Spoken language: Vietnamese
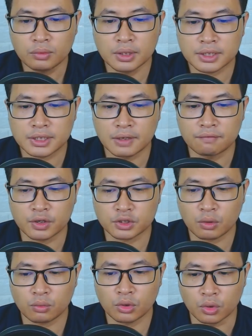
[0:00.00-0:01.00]
là chìm vào
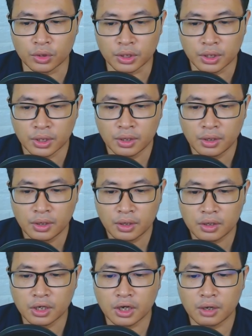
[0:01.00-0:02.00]
trong luân hồi
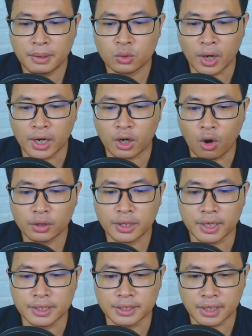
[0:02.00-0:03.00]
Người ở bên ngoài khó có
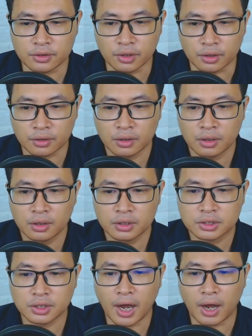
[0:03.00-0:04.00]
thể nhìn ra được
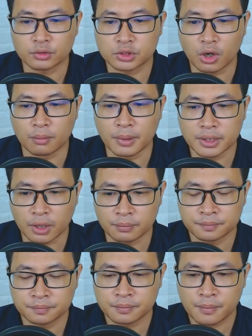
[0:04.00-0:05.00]
Sự ảo diệu ở bên trong
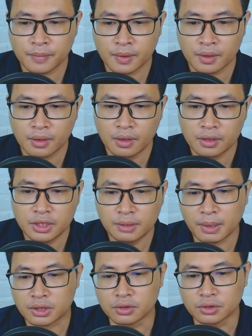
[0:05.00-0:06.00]
Nhưng
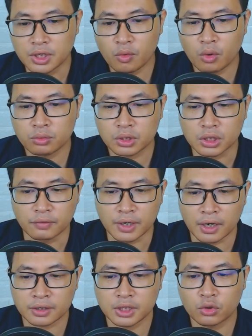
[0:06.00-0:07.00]
mà từ tiêu công tử và
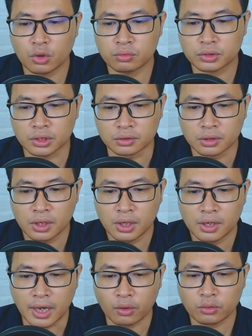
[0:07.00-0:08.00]
lăng tiêu công tử
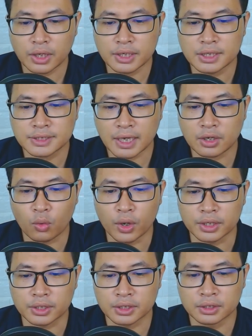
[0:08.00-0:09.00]
Lại có thể nhìn ra được
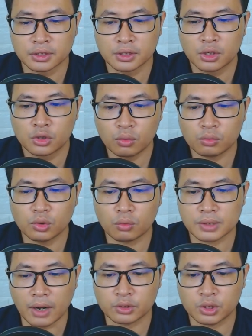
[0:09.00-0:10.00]
huyền cơ Lúc
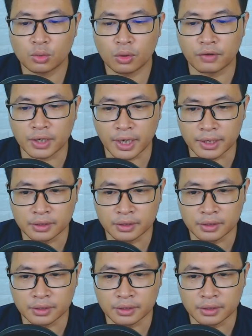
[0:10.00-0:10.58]
lục đạo thiên luân vận hành